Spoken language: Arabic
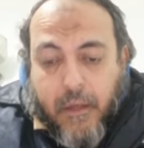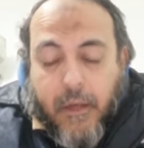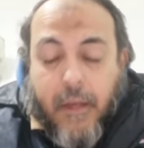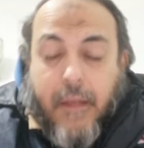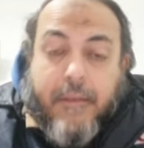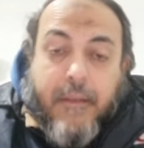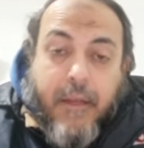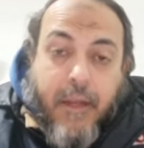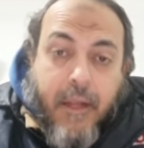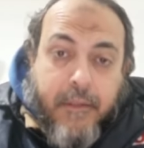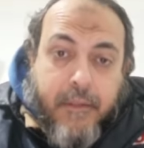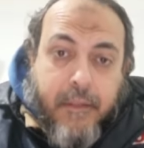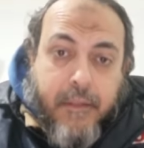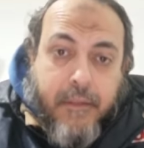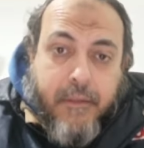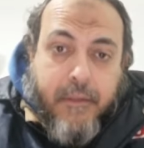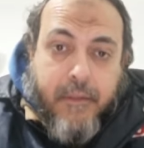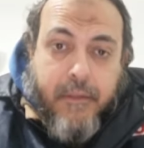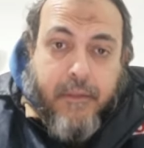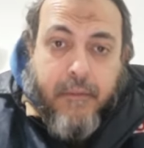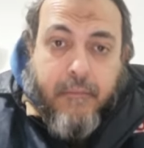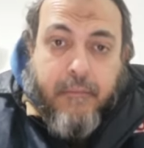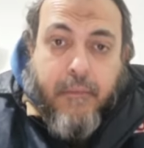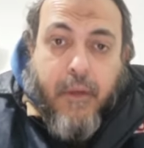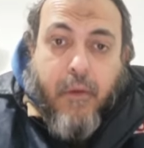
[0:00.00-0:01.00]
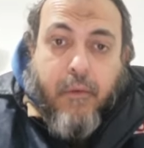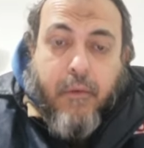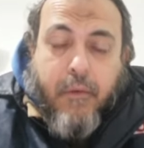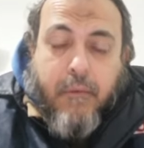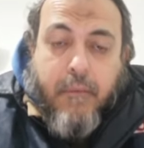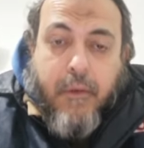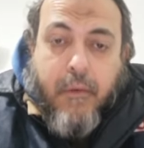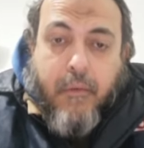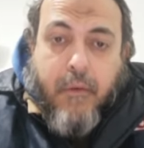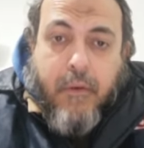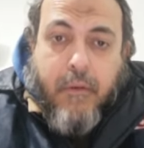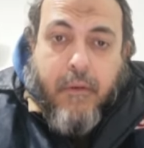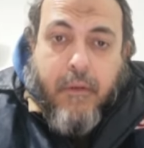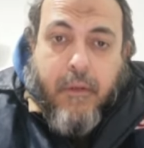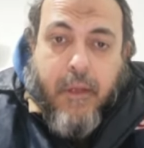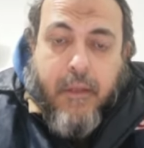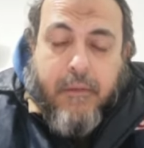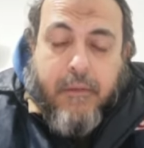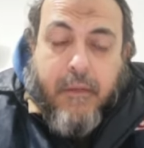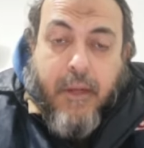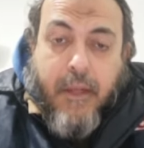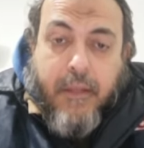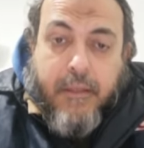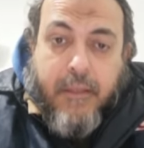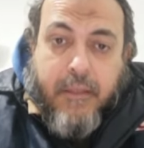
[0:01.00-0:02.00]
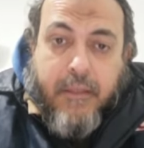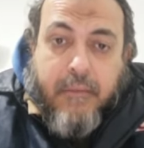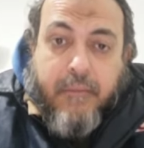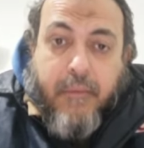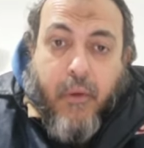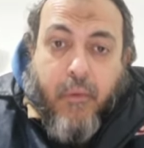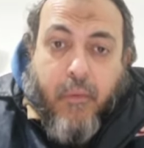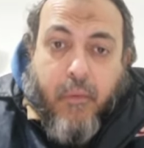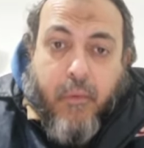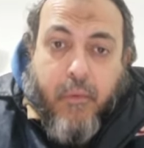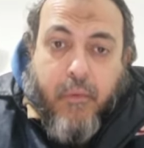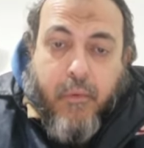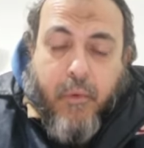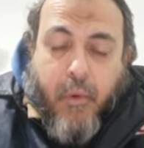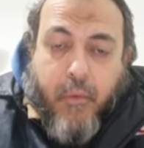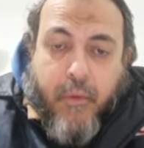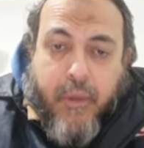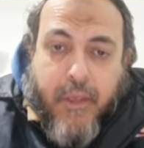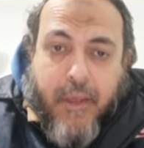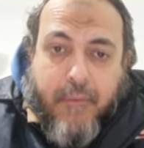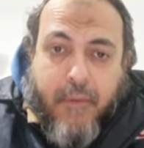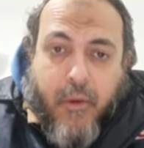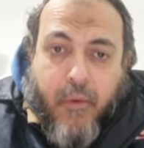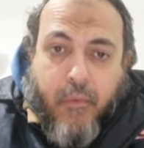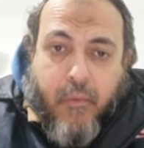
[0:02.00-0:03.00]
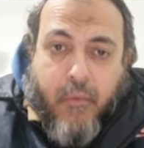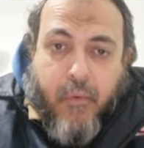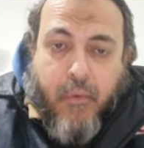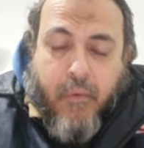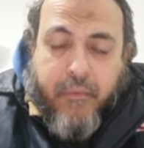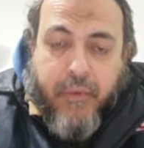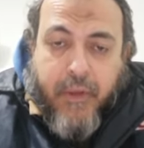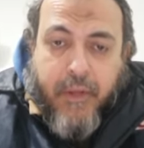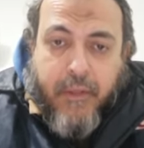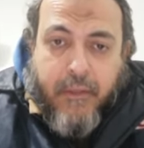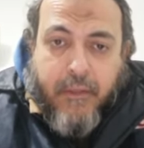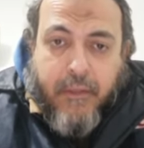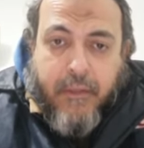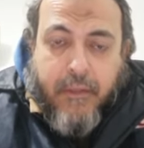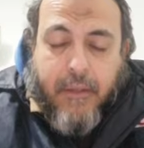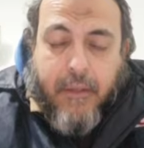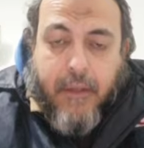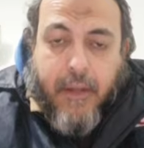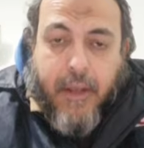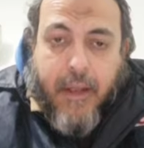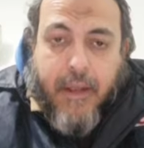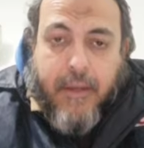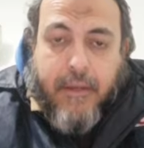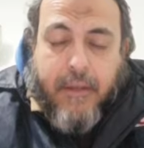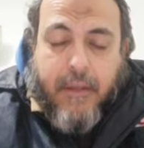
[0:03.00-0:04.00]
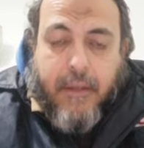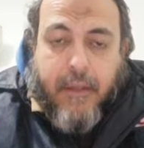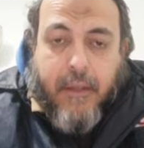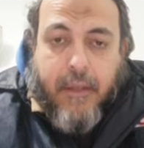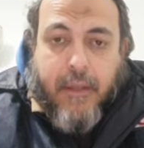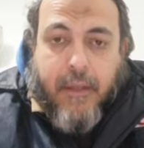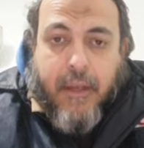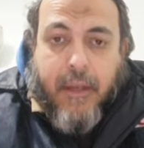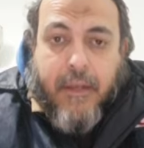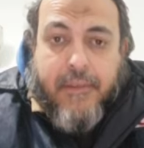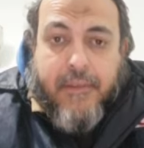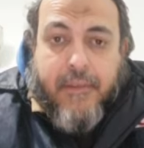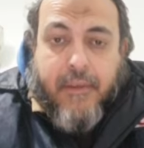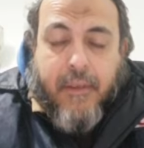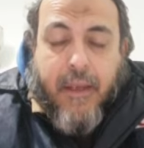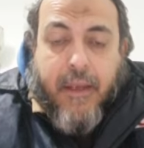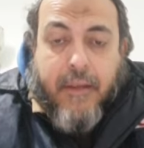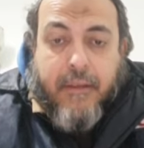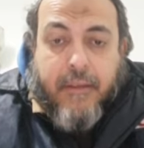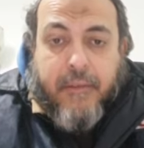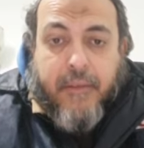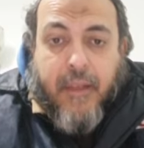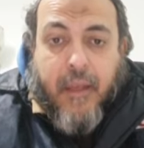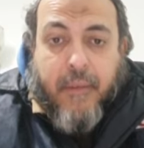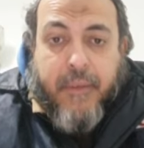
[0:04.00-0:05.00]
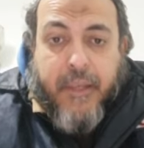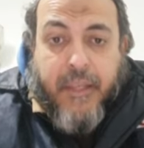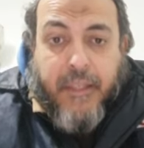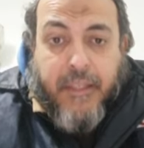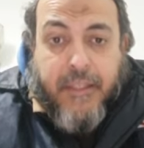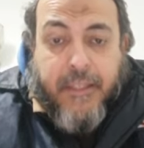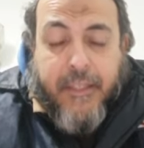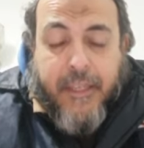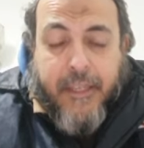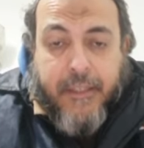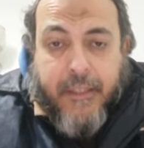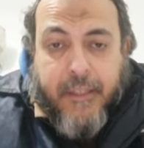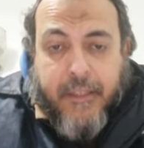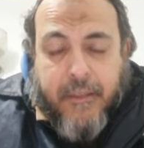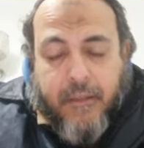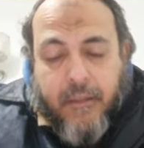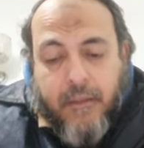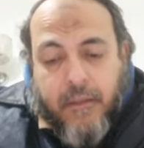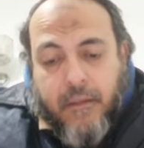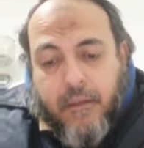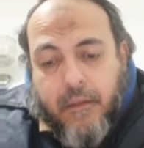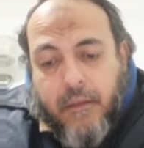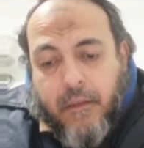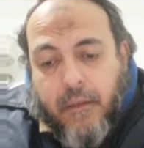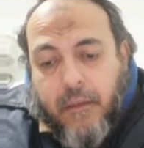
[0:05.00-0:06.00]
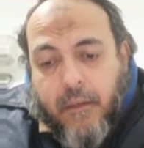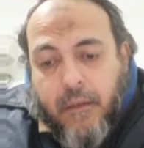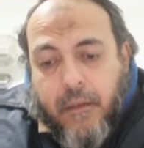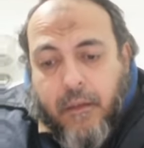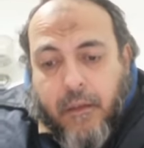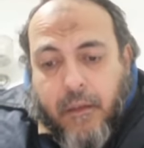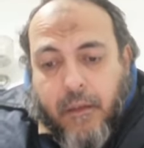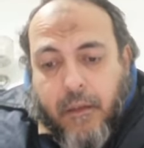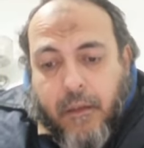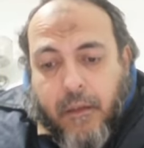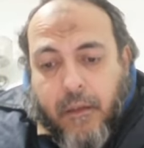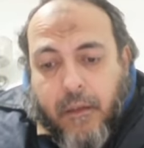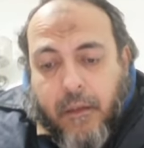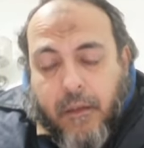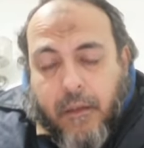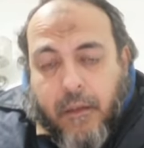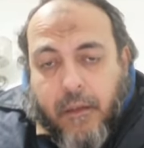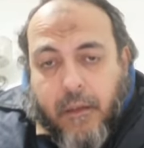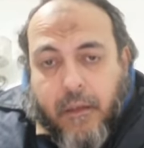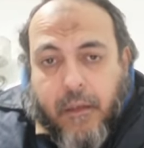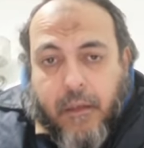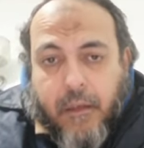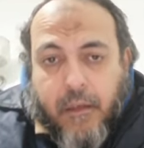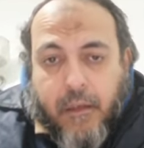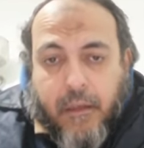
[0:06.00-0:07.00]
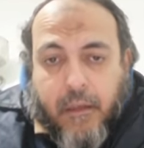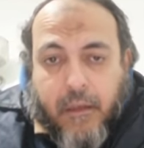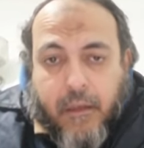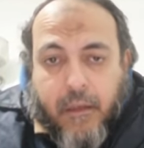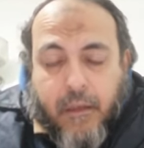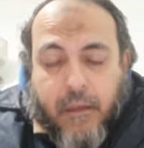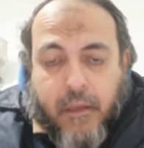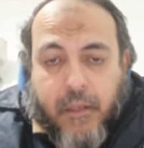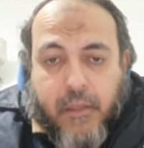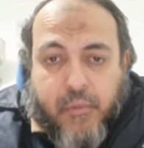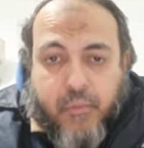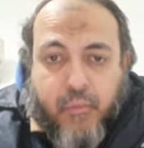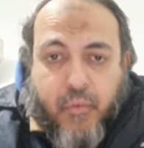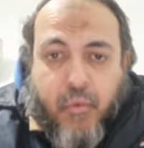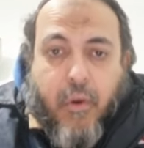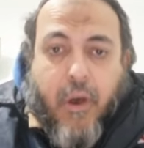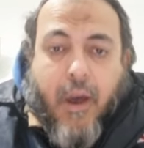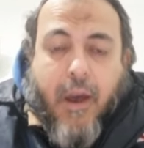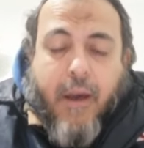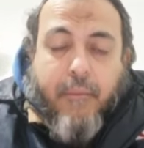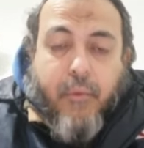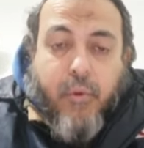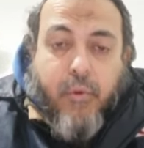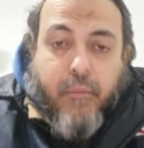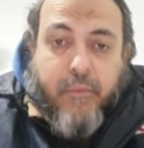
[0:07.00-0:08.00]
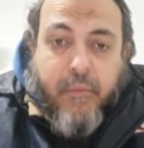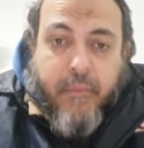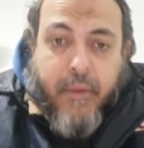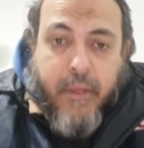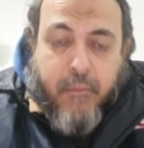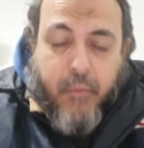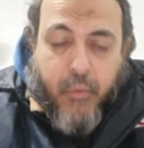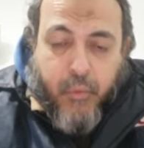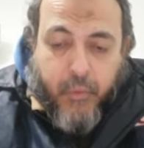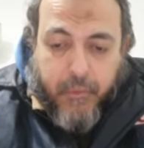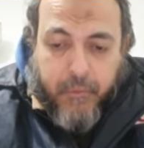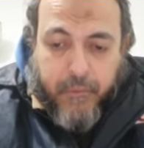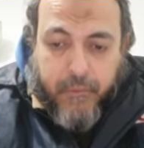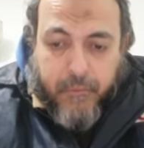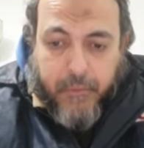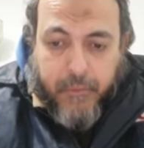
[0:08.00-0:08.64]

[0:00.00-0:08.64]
هذا الحديث مو... مو... هذا الحديث مو... روي موقوفا عن عن عن تابعي جليل آه اسمه عمرو بن ميمون